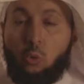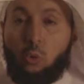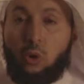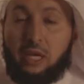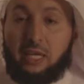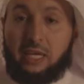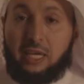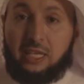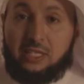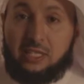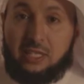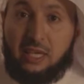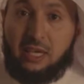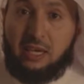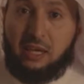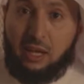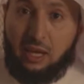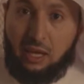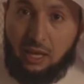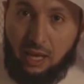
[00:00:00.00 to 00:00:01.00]

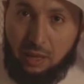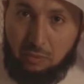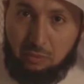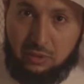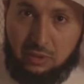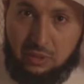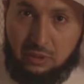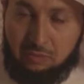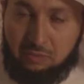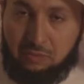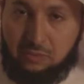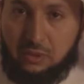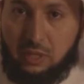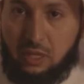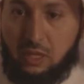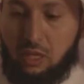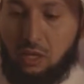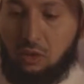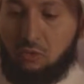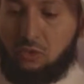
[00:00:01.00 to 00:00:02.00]
وليسير العبد
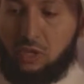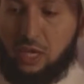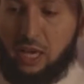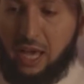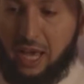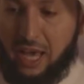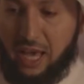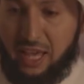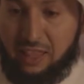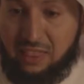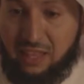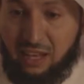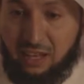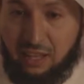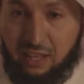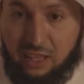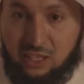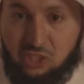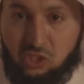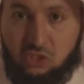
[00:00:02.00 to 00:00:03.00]
في هذا
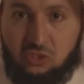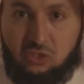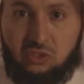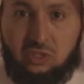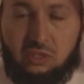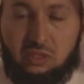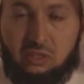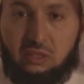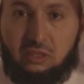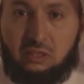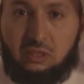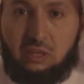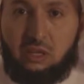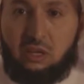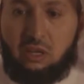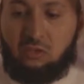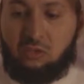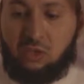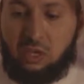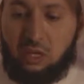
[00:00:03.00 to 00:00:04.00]
القصد
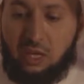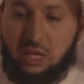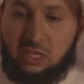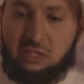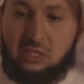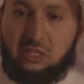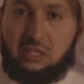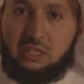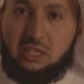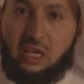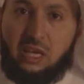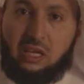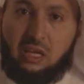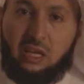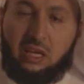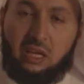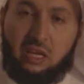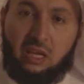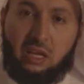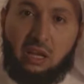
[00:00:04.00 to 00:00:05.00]
في قصد
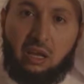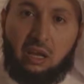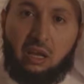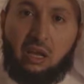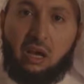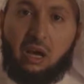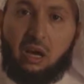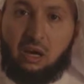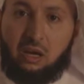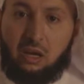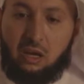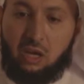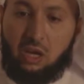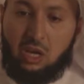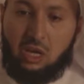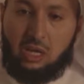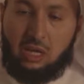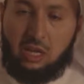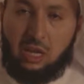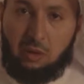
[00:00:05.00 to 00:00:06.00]
سيره الى الله
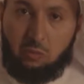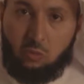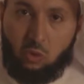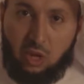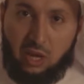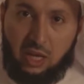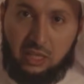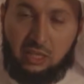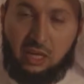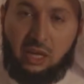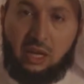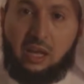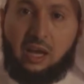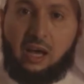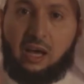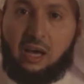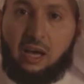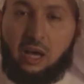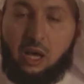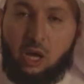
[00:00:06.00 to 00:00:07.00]
الى مراد
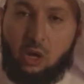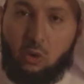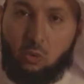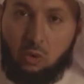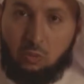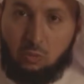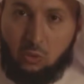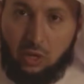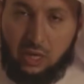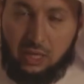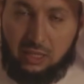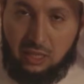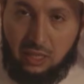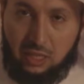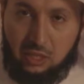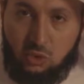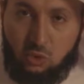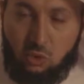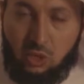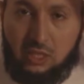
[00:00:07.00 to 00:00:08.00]
الله ومراد
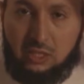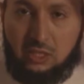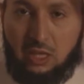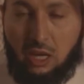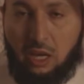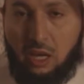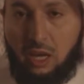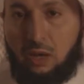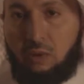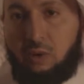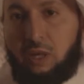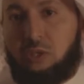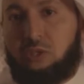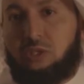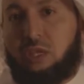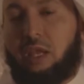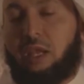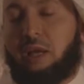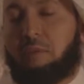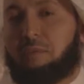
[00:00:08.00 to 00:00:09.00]
رسوله صلى الله عليه
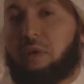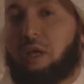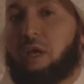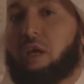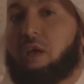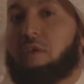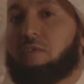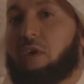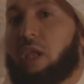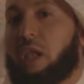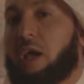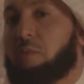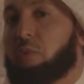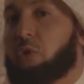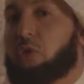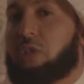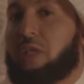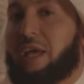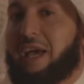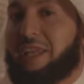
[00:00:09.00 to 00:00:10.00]
وسلم فلا
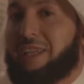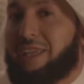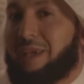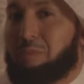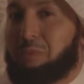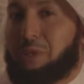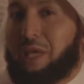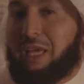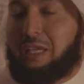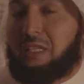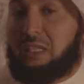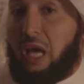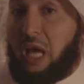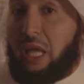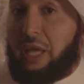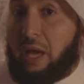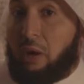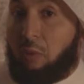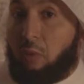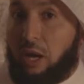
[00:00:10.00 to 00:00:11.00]
بد أن يبتعد
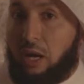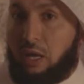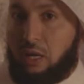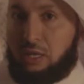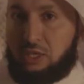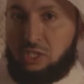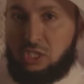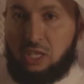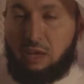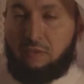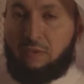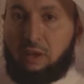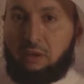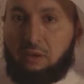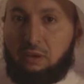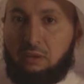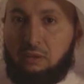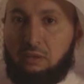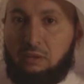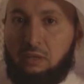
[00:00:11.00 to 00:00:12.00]
عن عوائق السفر